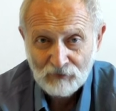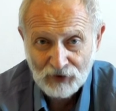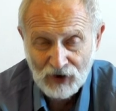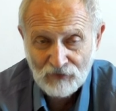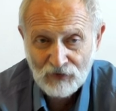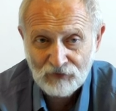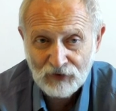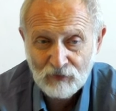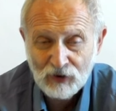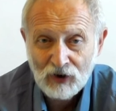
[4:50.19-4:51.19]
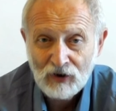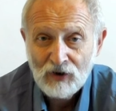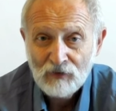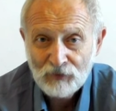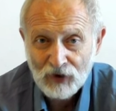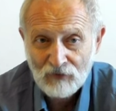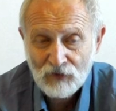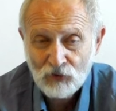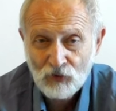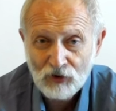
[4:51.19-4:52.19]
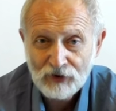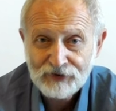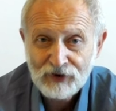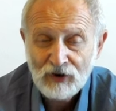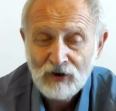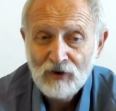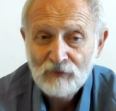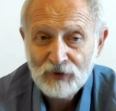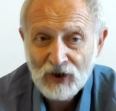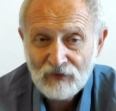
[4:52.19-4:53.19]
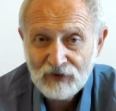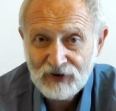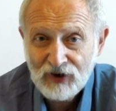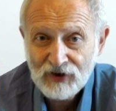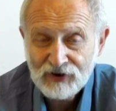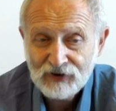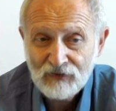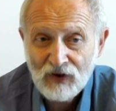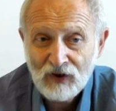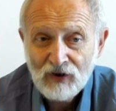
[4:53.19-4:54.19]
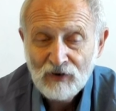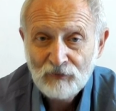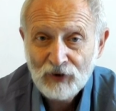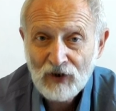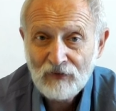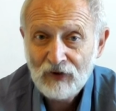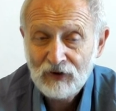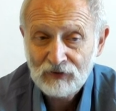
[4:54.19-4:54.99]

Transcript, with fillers: право выбора, право голоса, право действия, право...